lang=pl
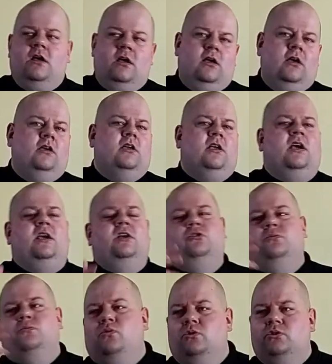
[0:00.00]
e, jakie
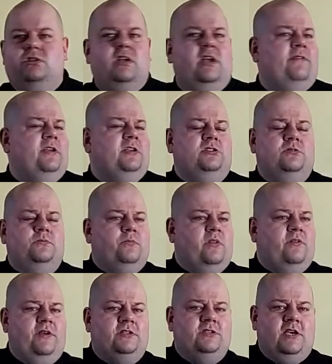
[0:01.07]
to było źle, wiecie,
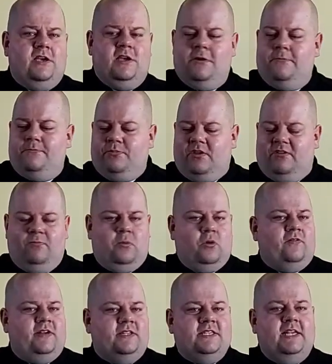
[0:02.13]
wiecie,
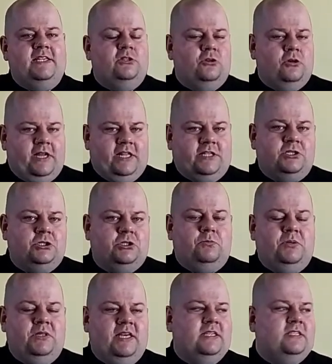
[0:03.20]
wprowadzenie do kradzieży
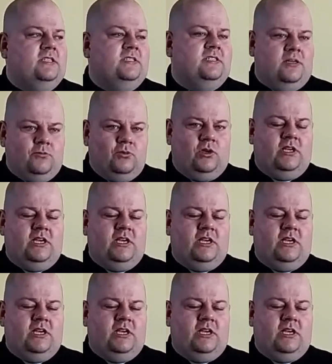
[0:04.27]
pineski zajmuje